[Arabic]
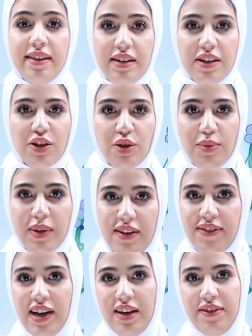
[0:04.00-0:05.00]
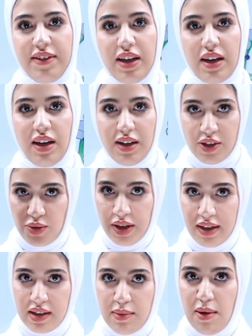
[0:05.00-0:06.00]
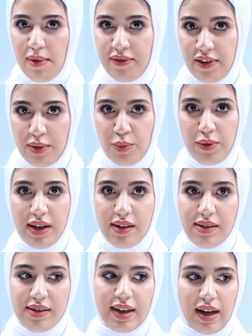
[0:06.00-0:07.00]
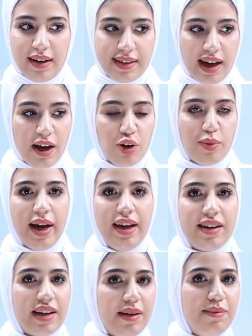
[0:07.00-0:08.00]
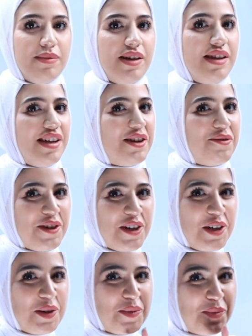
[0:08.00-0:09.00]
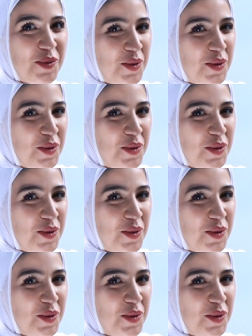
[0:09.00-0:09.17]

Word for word: يعطيكم ألف عافية خلصتوا هيك تمام الفيرب 1 يلا تعالوا معي نكمل الفيرب